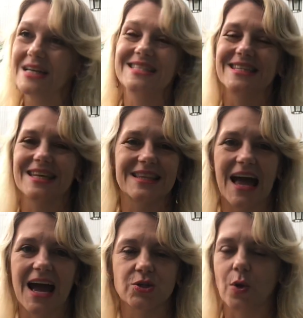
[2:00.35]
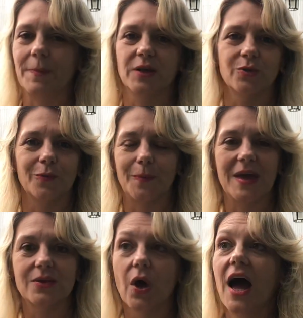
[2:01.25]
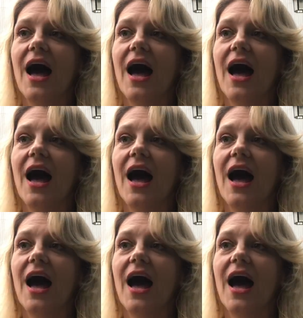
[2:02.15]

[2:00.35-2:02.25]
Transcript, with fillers: a ansiedade, o aperto no peito.